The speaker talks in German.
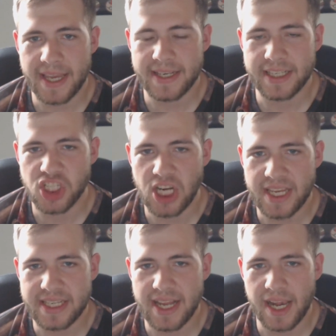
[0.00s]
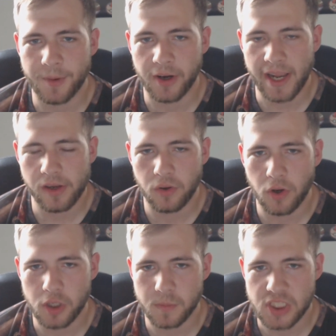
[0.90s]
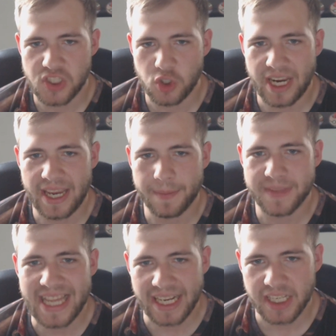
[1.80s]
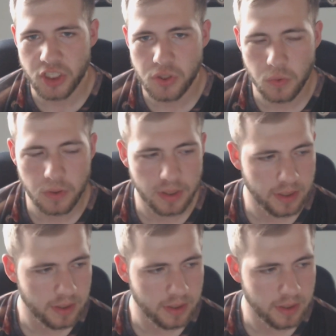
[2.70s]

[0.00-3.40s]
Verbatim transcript: einen gescheiten Al Algorithmus zu schreiben. Dankeschön.